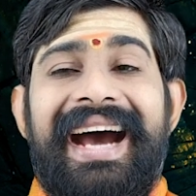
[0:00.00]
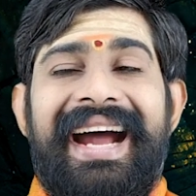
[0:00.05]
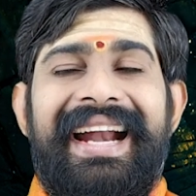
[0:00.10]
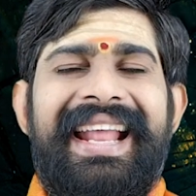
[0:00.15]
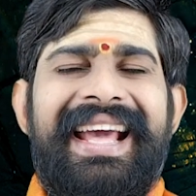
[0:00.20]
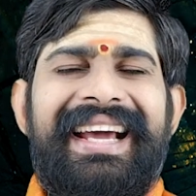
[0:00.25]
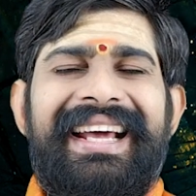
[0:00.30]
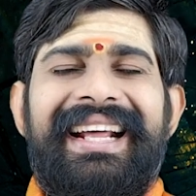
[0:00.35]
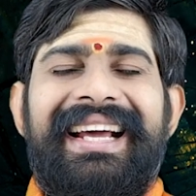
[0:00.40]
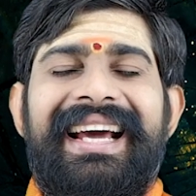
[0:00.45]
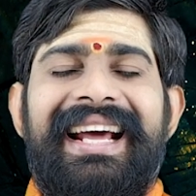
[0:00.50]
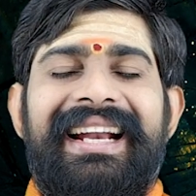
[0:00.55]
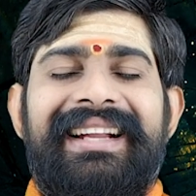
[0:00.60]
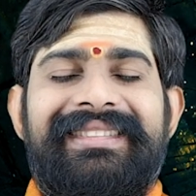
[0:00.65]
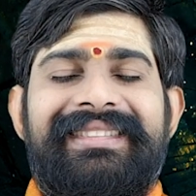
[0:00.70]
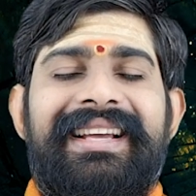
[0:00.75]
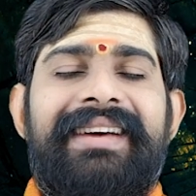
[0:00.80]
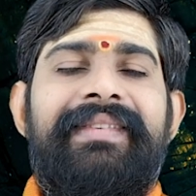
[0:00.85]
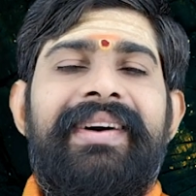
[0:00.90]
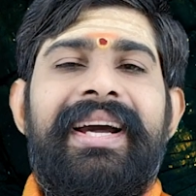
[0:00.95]
అనేక రకాల
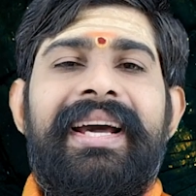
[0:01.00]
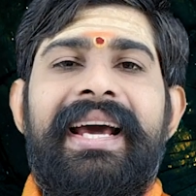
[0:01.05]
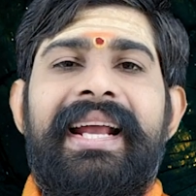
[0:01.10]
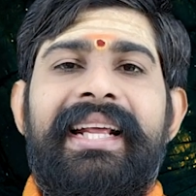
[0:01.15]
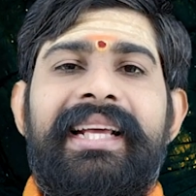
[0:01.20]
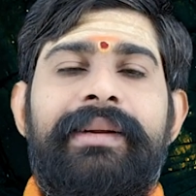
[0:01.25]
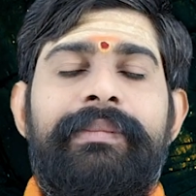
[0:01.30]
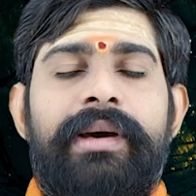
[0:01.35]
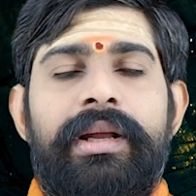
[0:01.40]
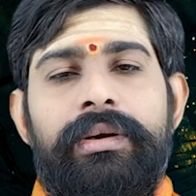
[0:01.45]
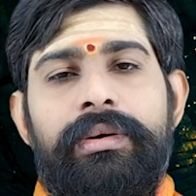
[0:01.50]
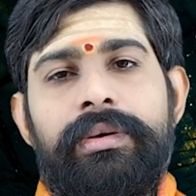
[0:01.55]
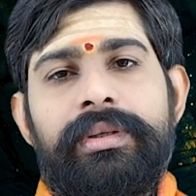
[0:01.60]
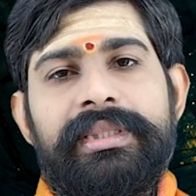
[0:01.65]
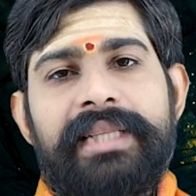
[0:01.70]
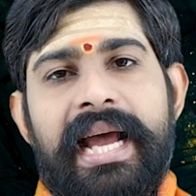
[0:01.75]
సేవా కార్యక్రమాల్లోనూ